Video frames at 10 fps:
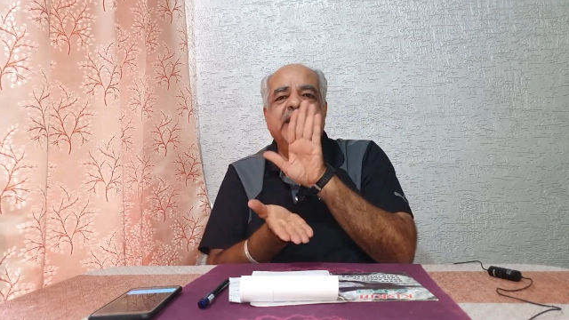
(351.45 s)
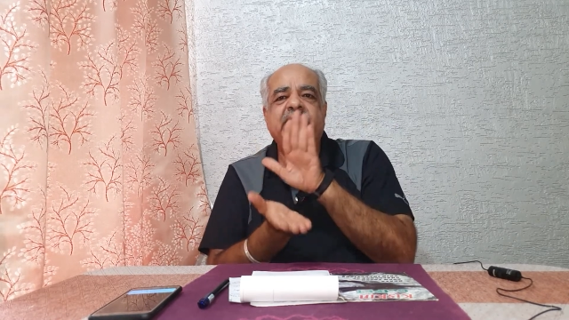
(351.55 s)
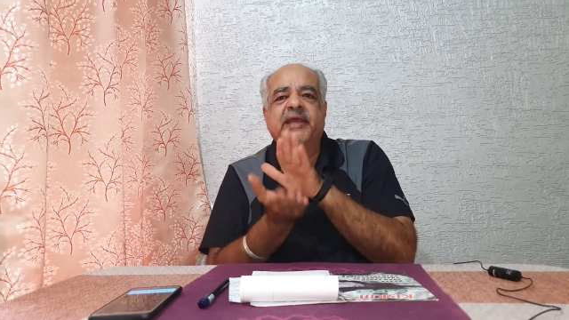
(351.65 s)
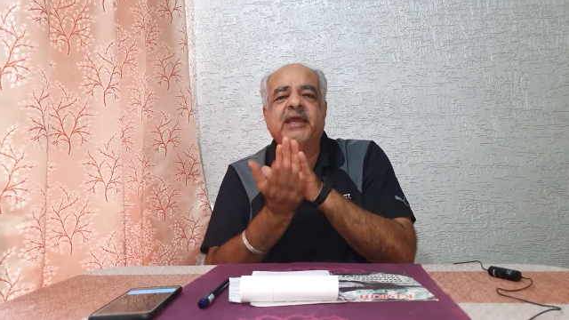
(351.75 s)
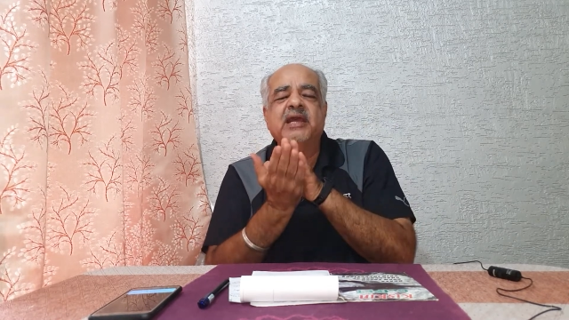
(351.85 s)

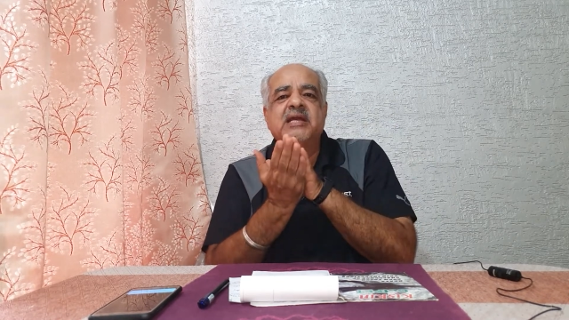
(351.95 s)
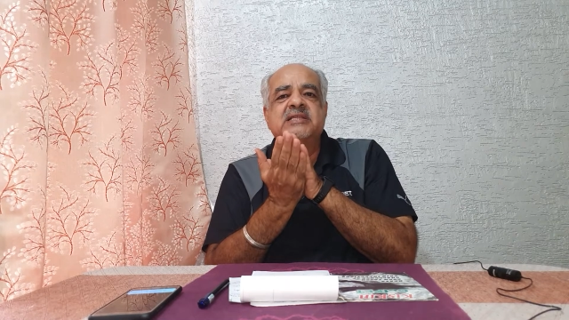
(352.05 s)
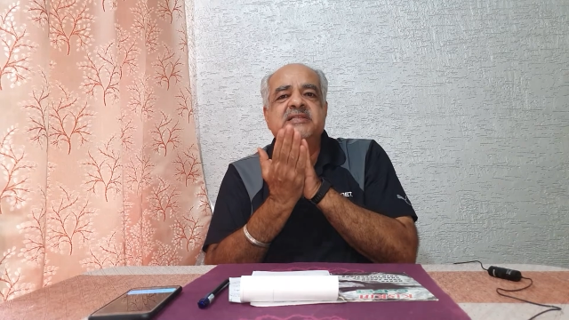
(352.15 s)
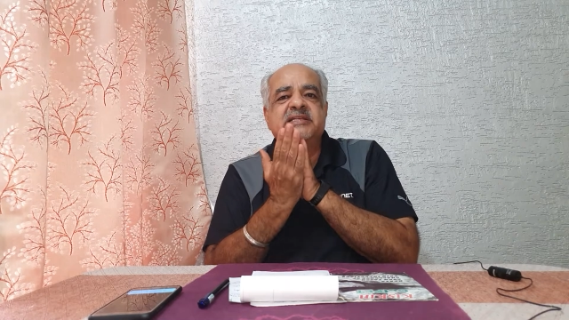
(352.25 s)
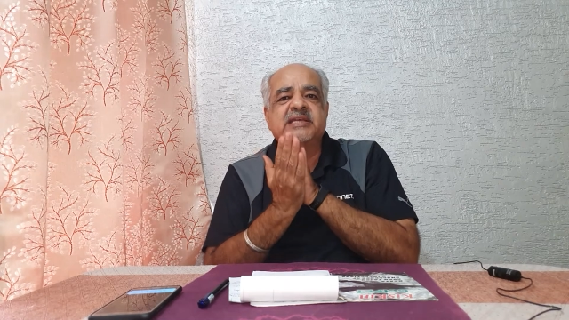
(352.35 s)

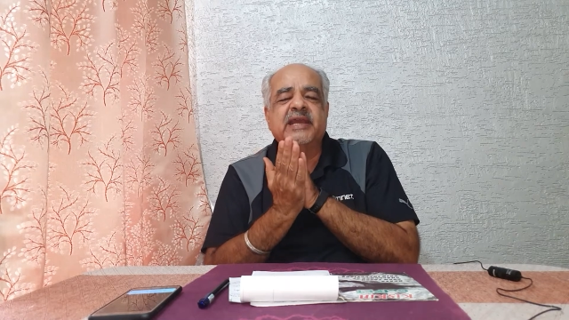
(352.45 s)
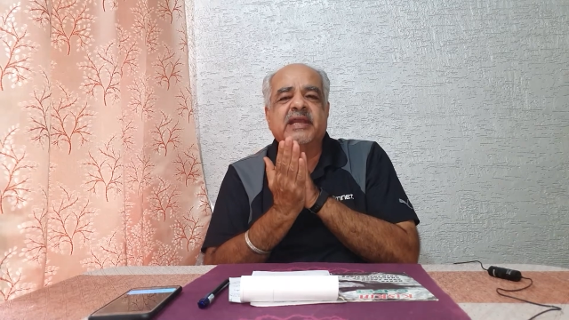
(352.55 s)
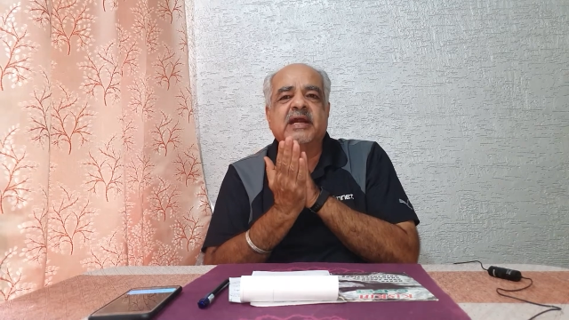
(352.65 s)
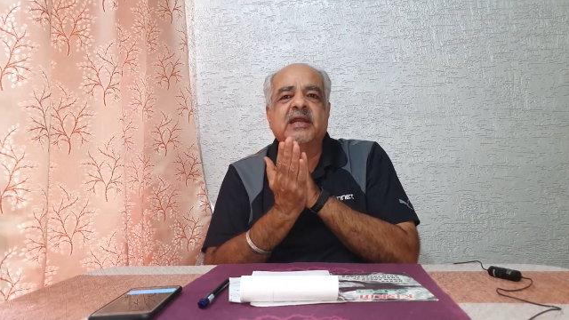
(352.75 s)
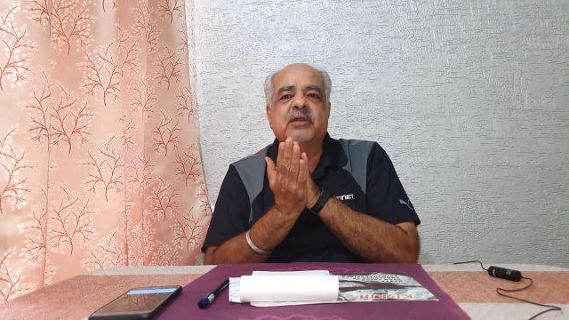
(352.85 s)
हैं जिसके
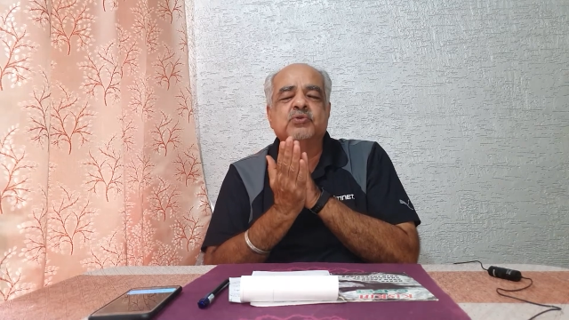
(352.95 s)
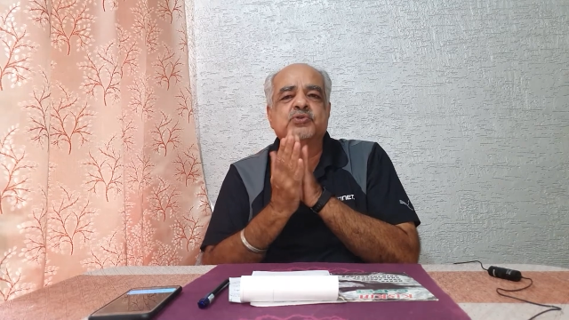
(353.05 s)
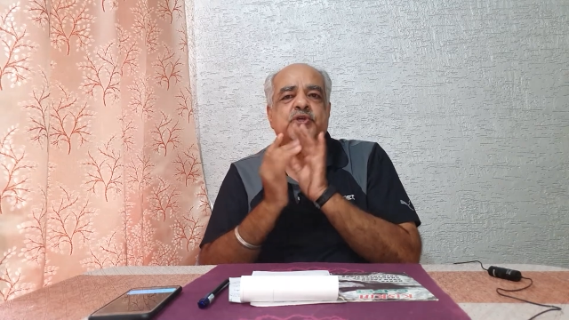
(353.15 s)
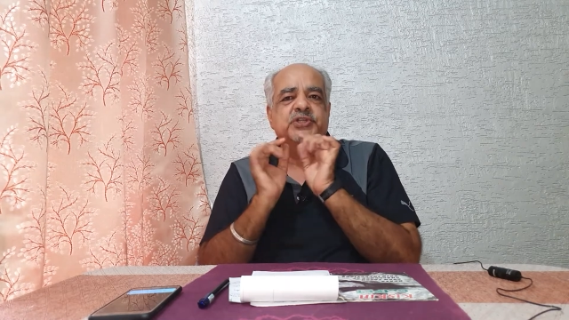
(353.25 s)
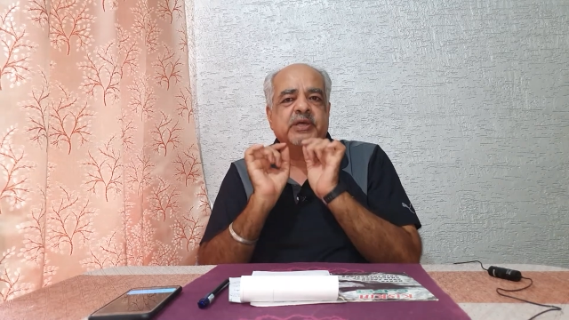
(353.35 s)
कारण
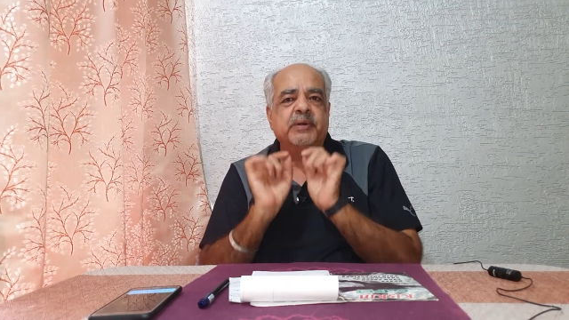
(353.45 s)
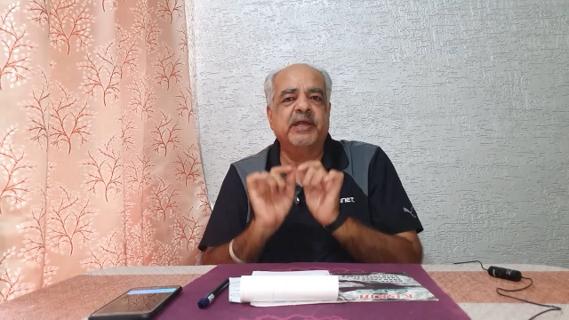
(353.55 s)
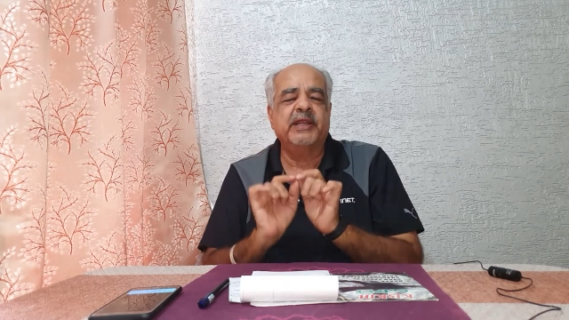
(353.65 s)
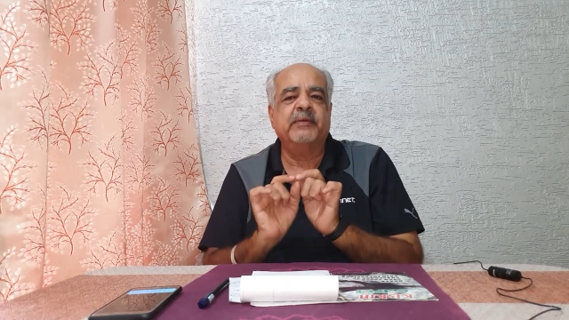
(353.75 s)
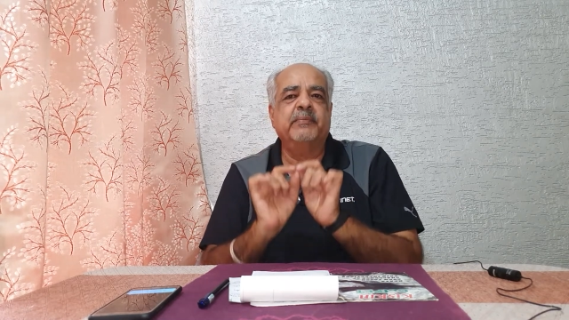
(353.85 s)
उसको
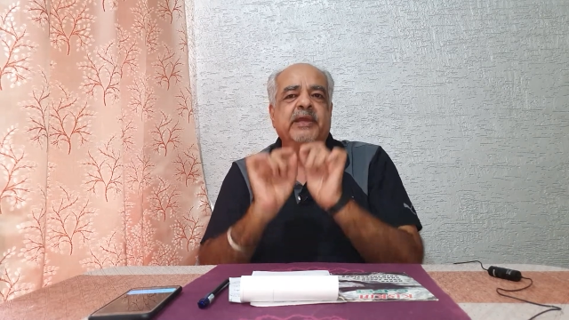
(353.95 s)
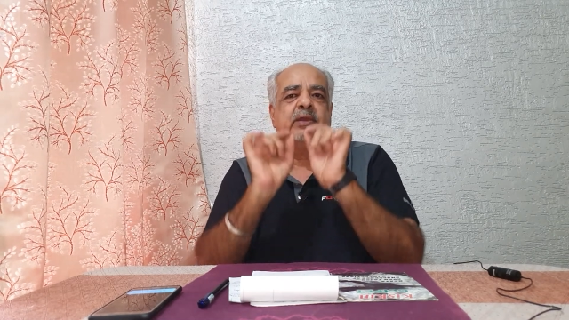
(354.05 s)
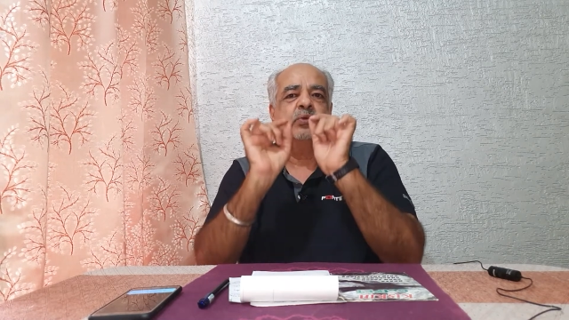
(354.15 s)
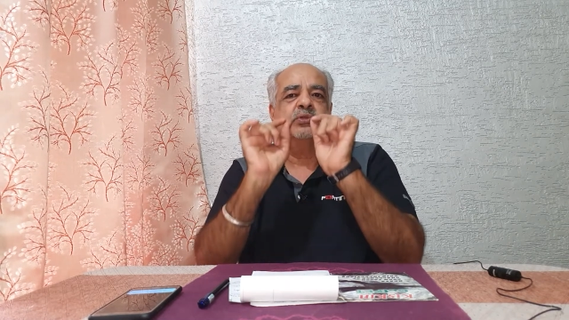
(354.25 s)
चबाने में